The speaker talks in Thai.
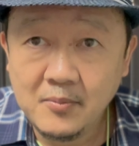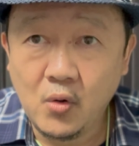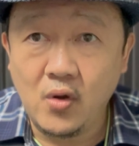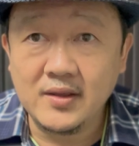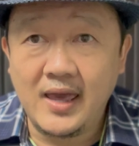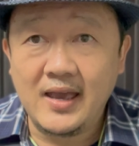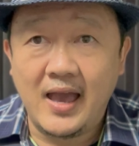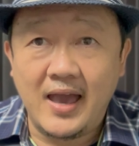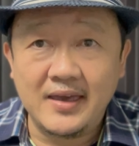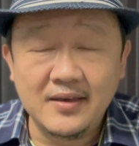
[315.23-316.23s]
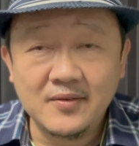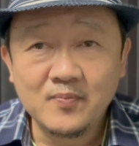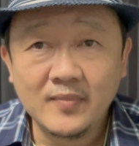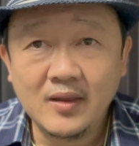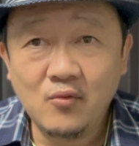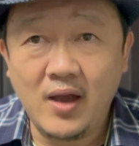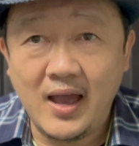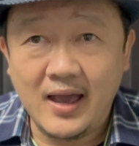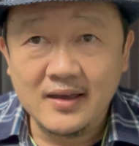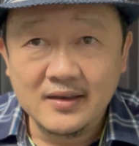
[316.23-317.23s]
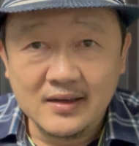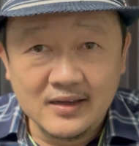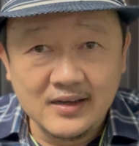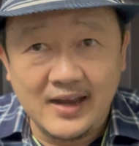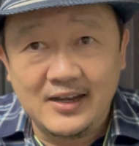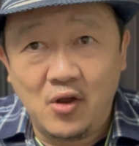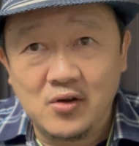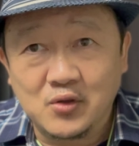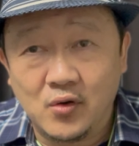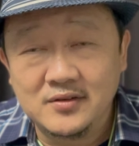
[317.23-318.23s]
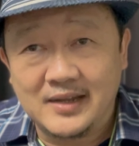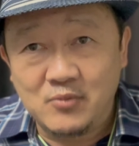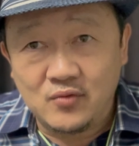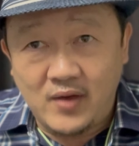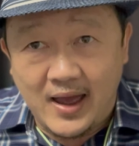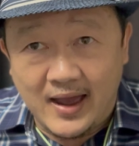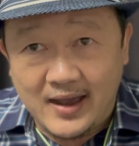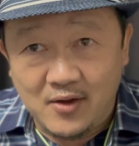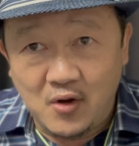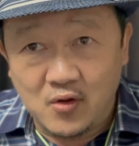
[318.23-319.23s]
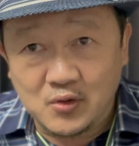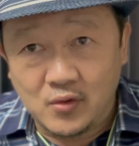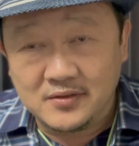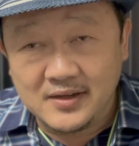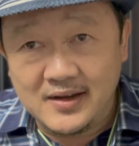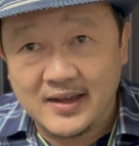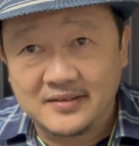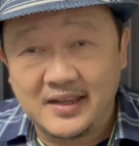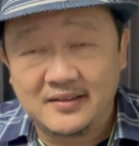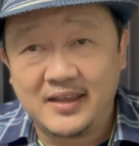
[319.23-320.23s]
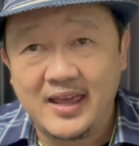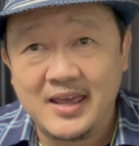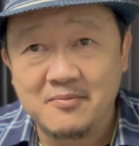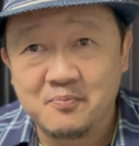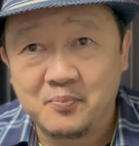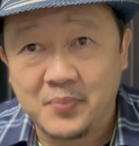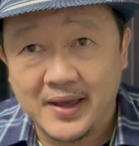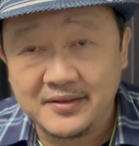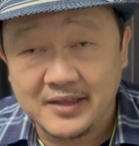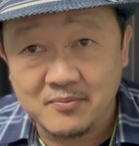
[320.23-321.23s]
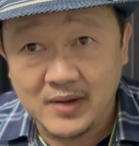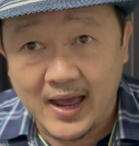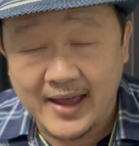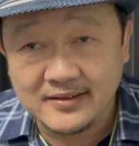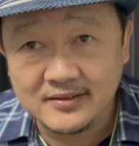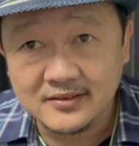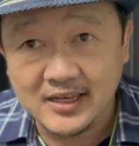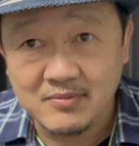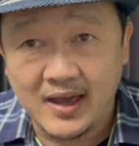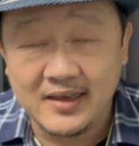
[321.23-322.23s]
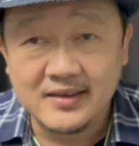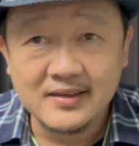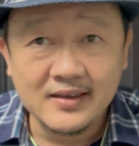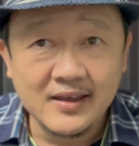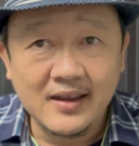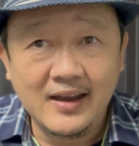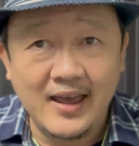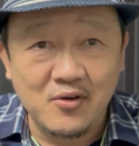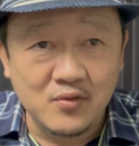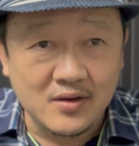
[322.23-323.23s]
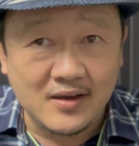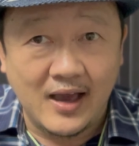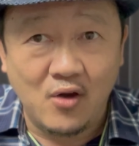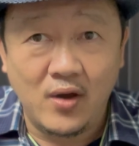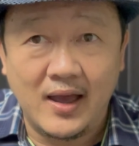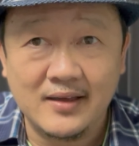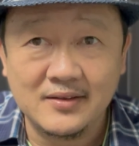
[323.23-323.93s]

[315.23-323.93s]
พูดง่ายๆว่าเงินลงทุนสมมุติว่าเขาลงทุนซื้อลิขสิทธิ์นี้ไป10ล้านใช่ไหมแล้วเขาอะ